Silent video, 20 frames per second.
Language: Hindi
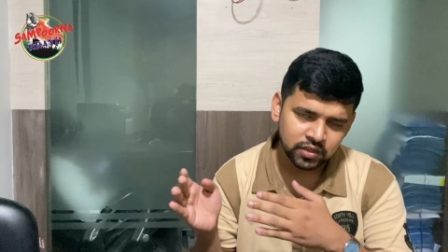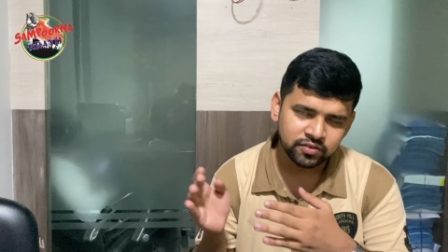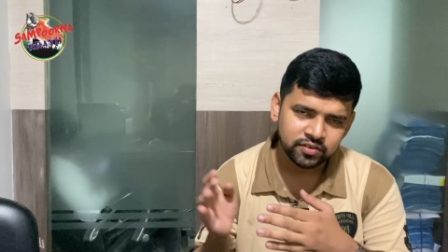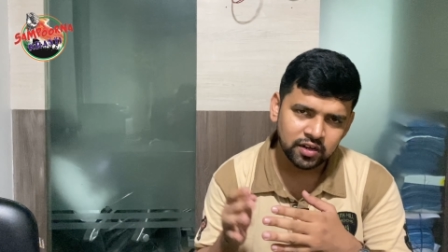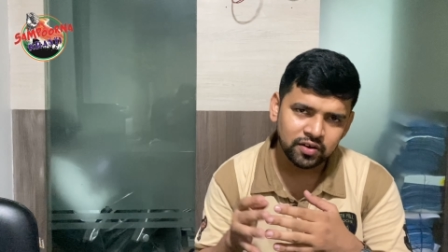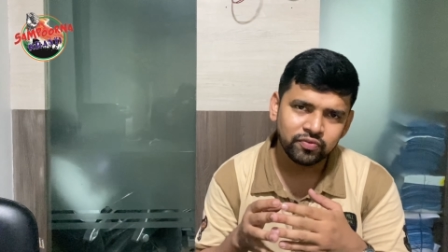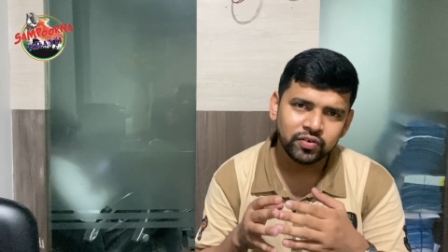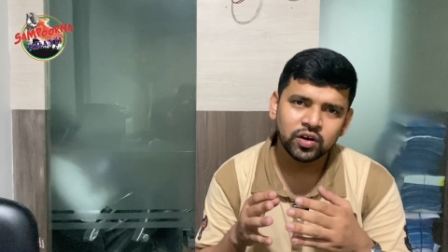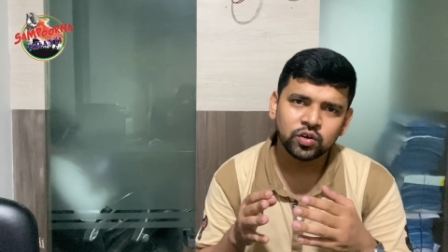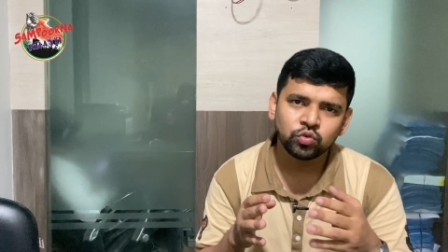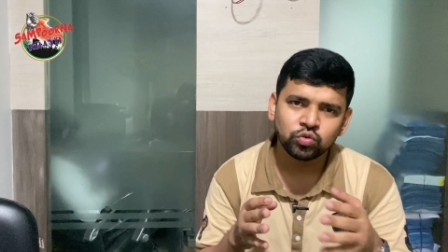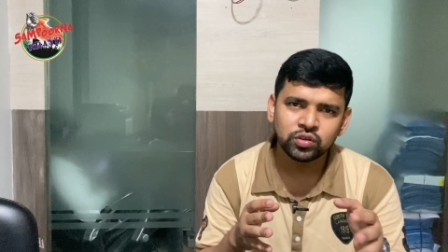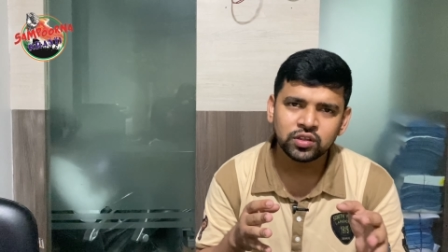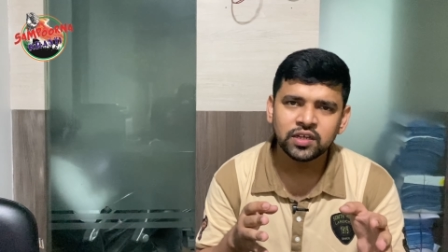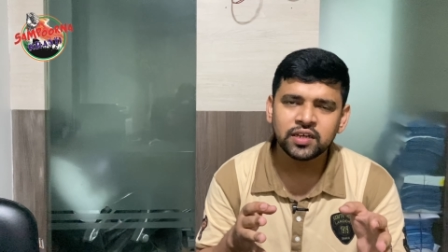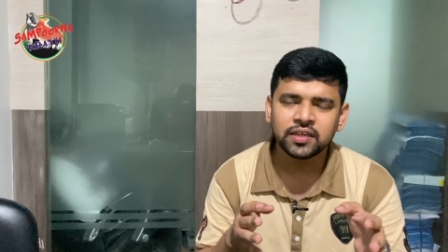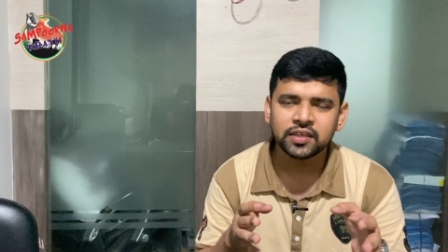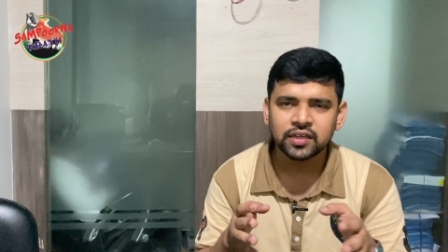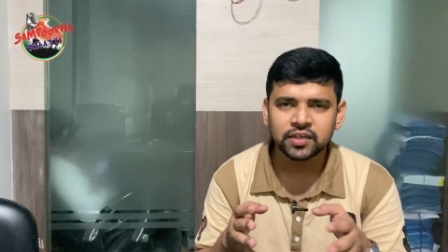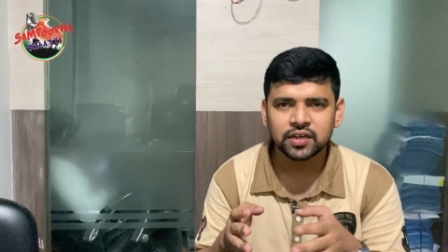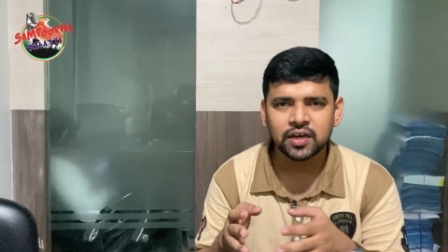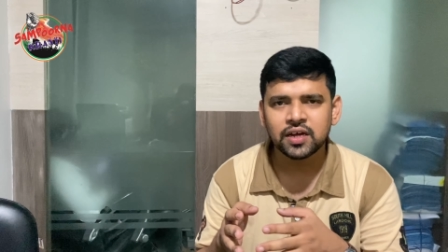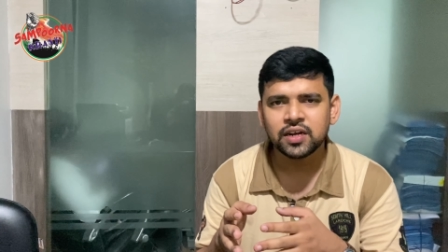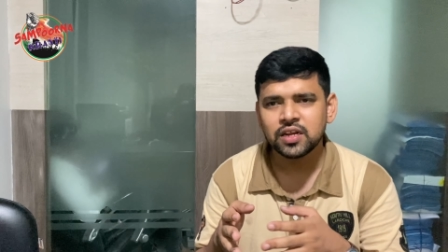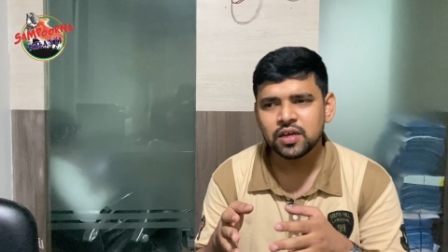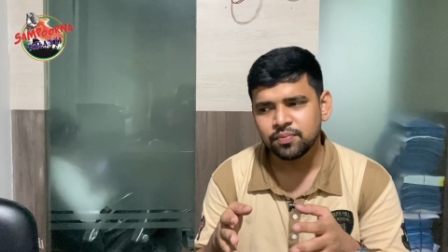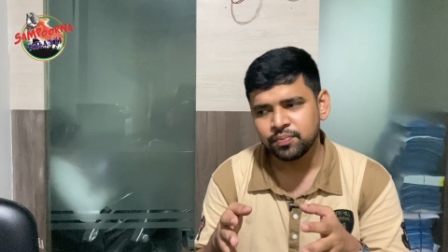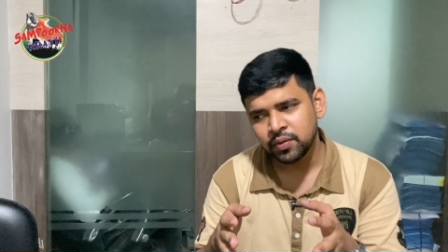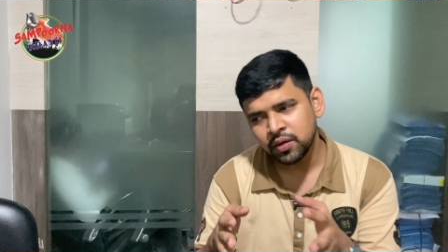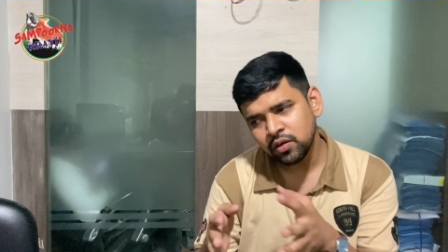सर फ़खरुद्दीन के
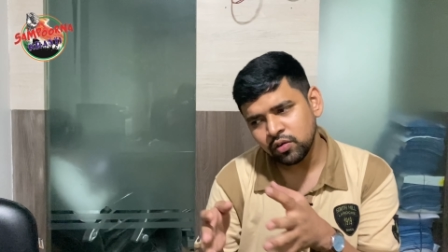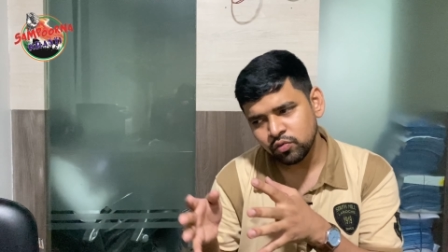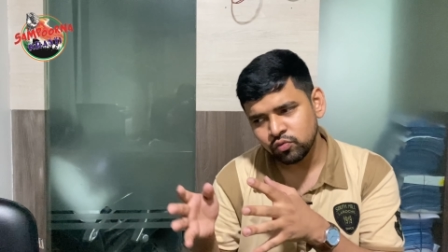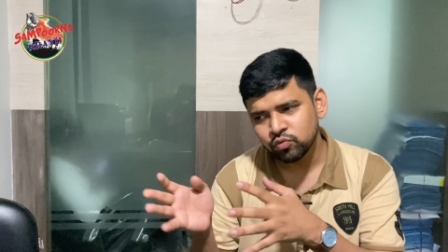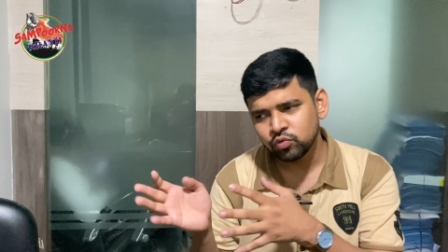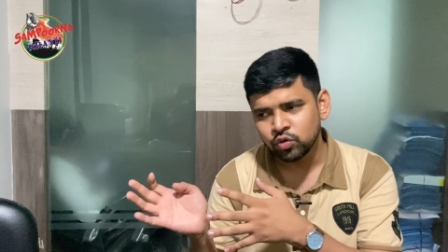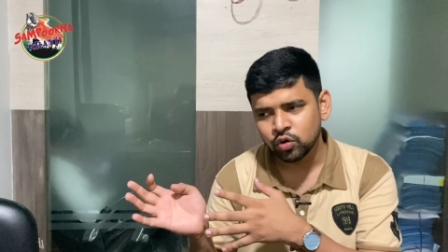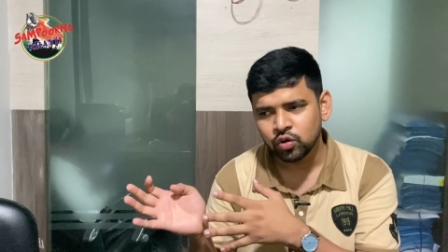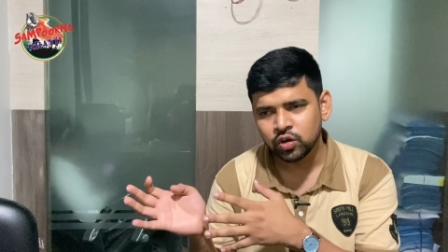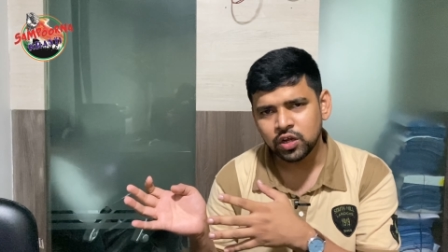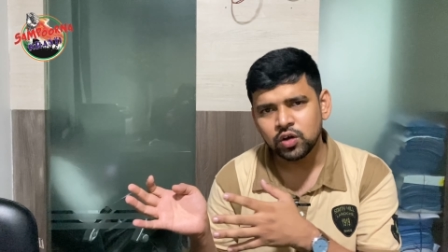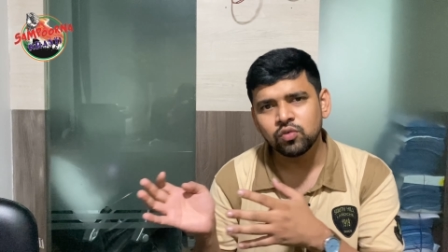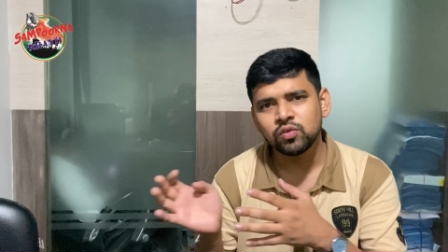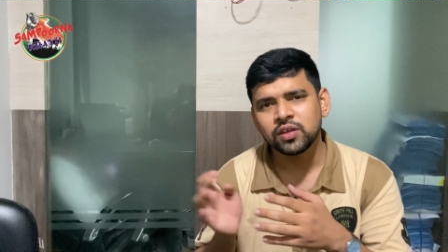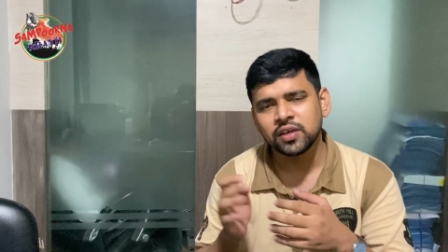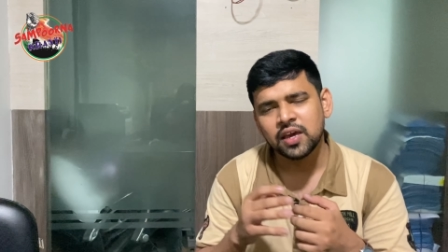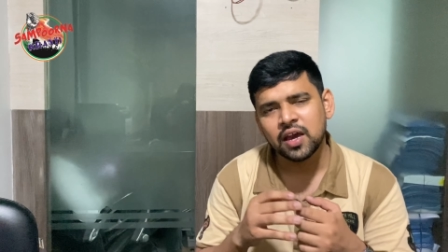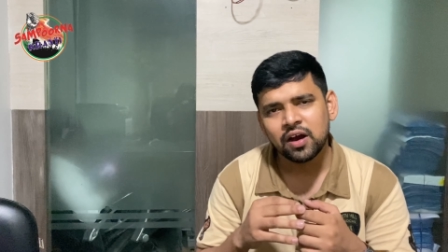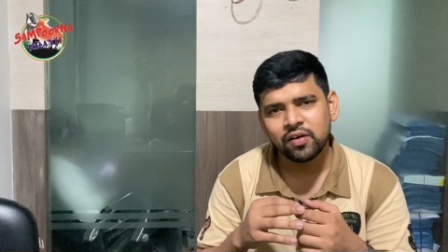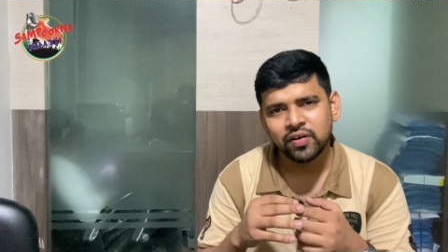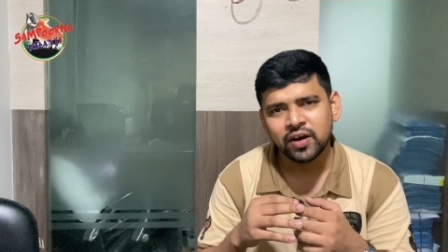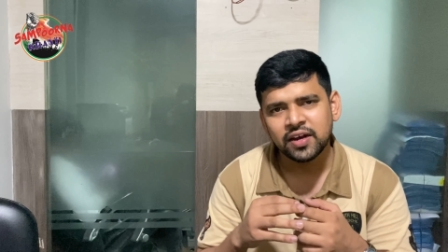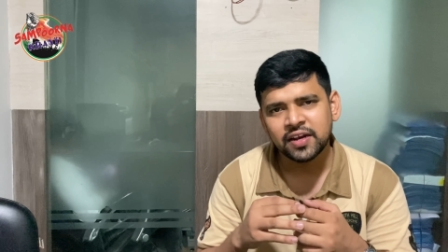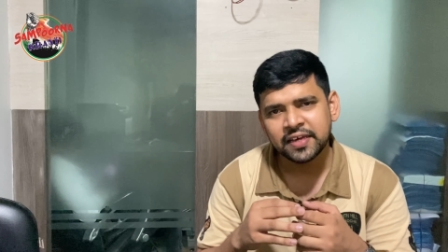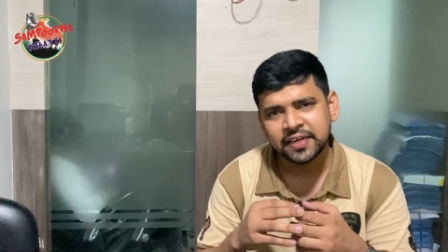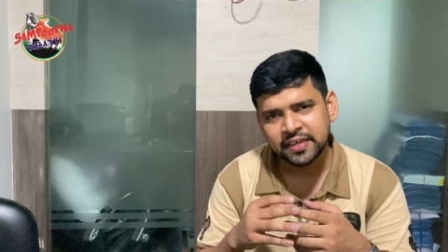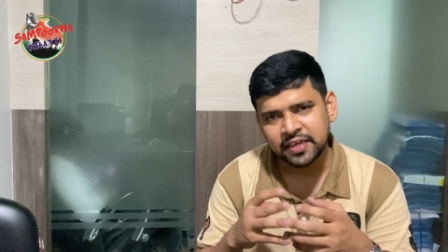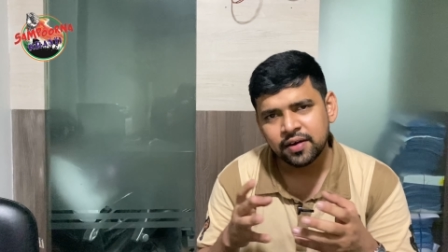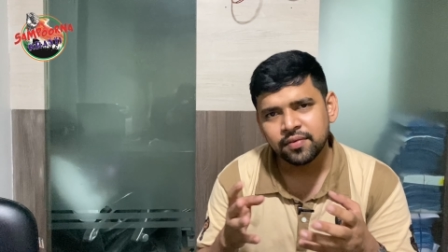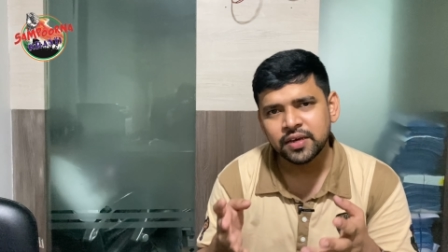कहने पे उन्होंने उनके
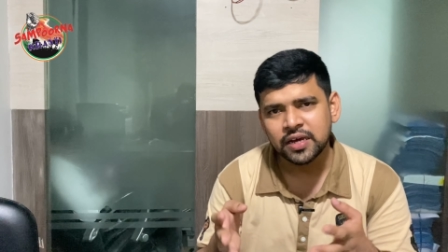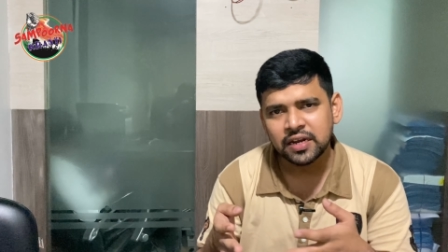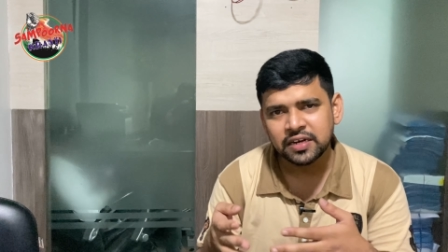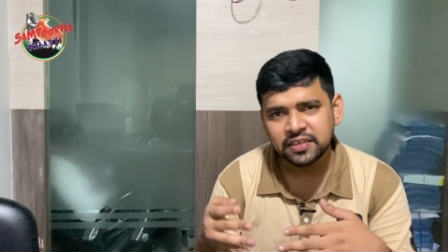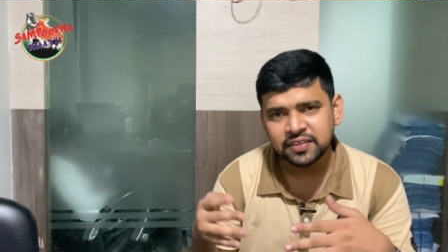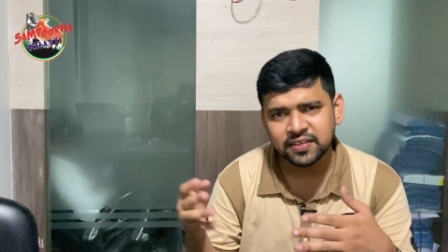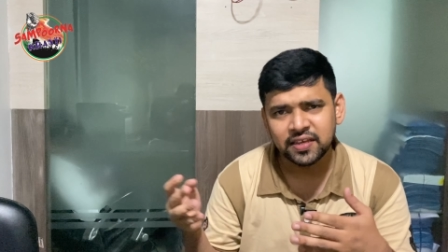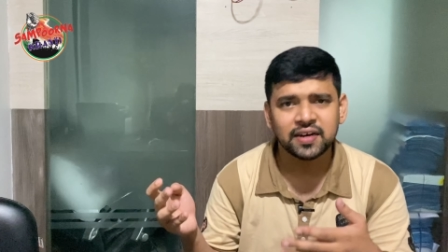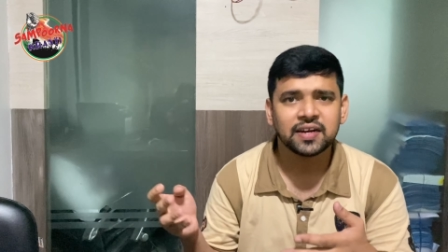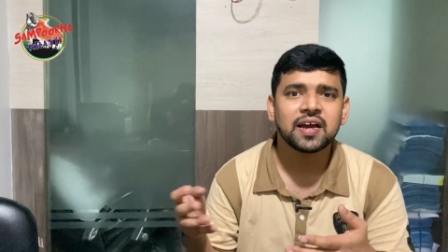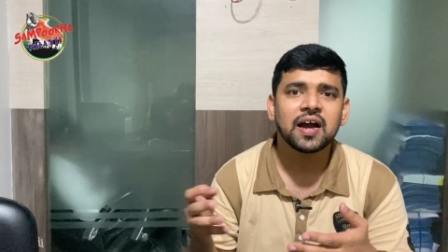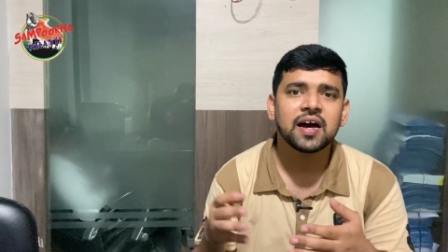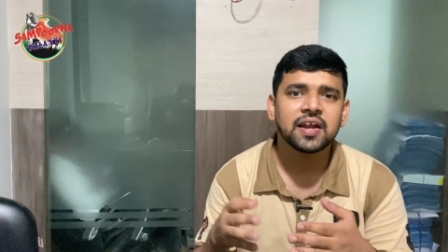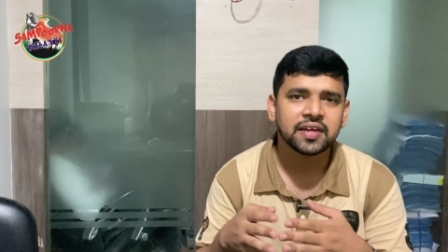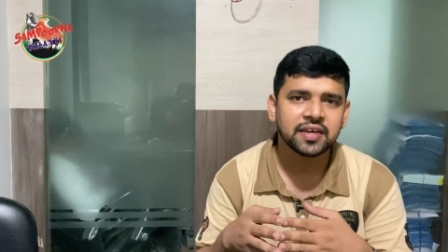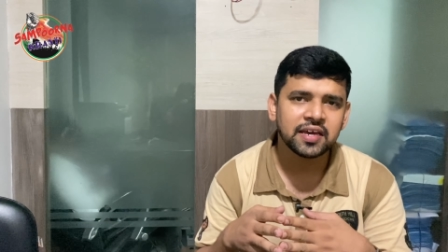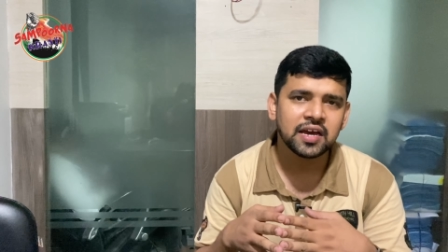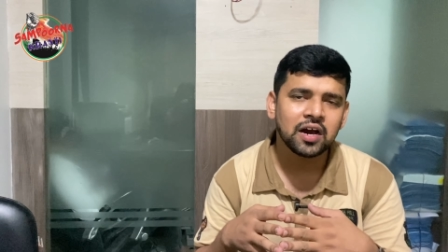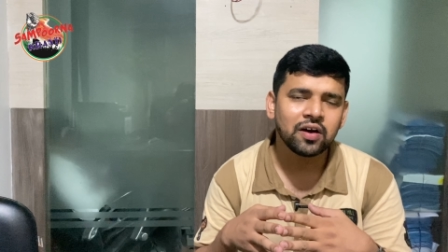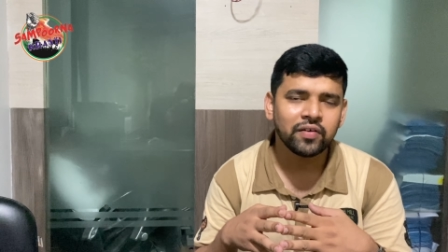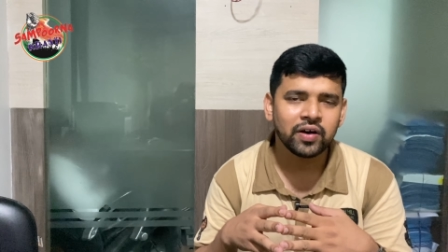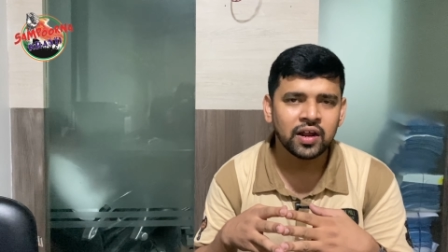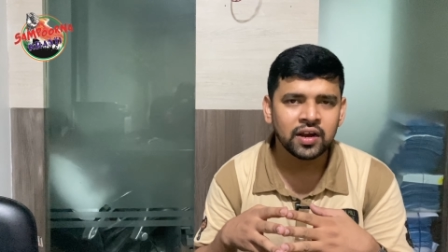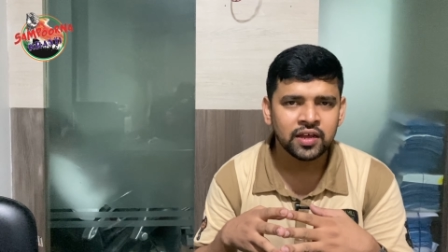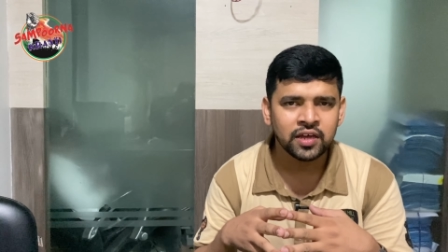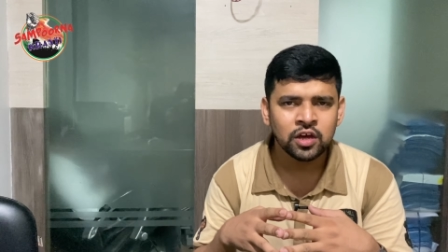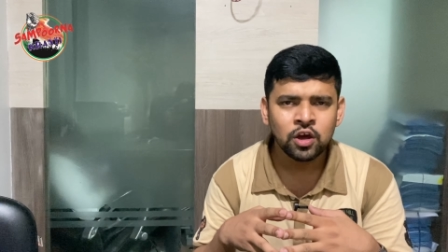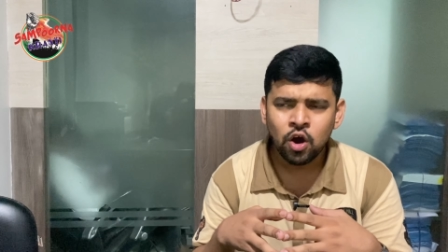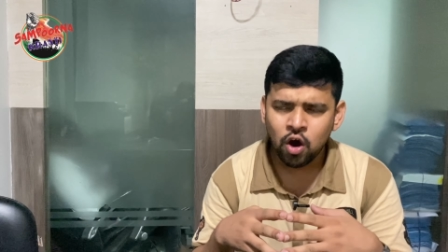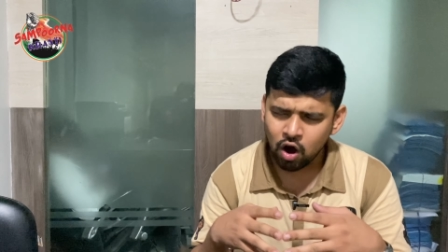हवाले किया यानी सरकार के
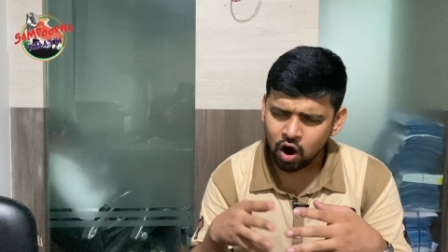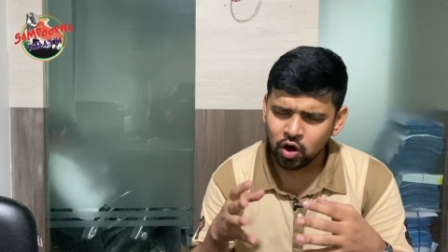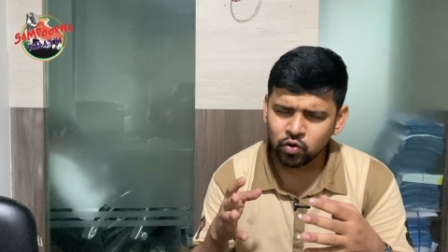हवाले